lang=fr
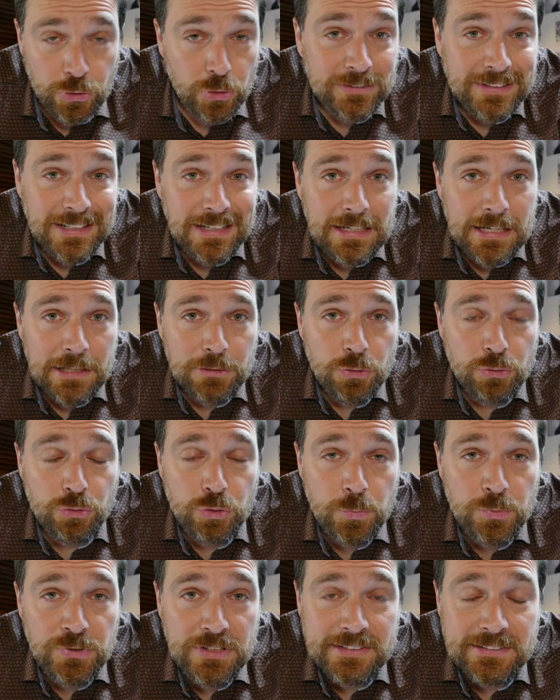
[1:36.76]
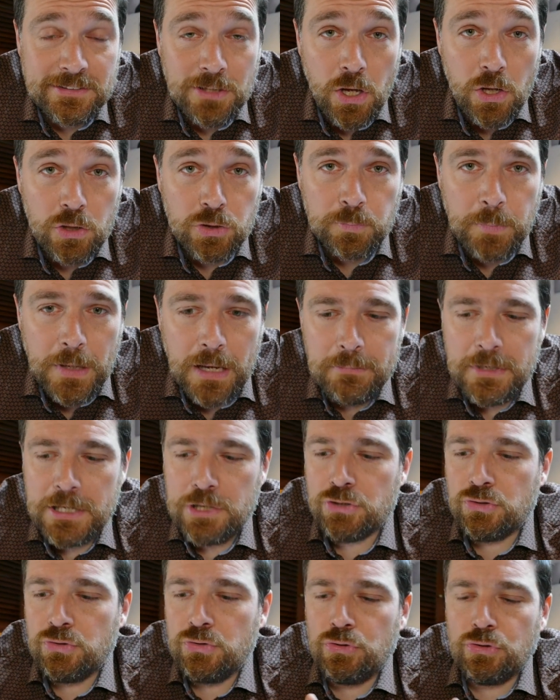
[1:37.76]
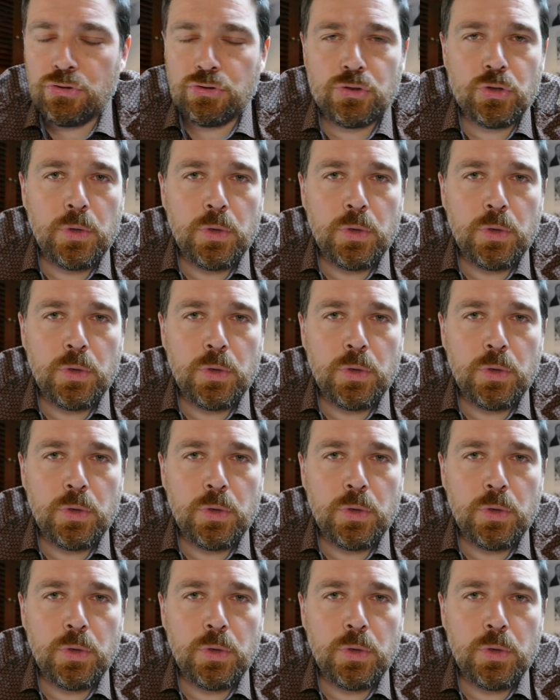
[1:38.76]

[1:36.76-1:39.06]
Ce salaire de subsistance permet juste